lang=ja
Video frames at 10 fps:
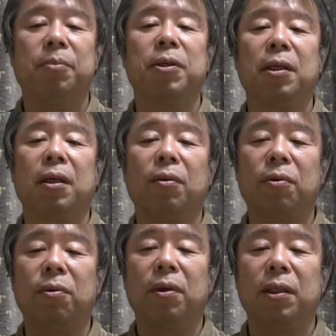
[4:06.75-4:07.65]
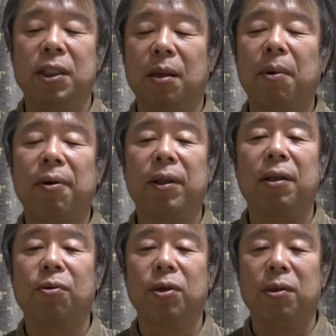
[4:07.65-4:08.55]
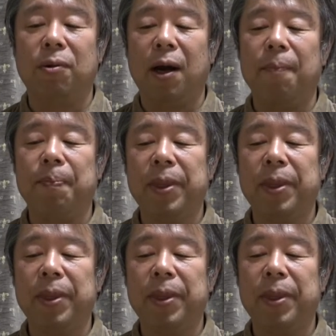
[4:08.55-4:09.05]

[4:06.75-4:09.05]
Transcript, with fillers: ませんけど、下回った時とか、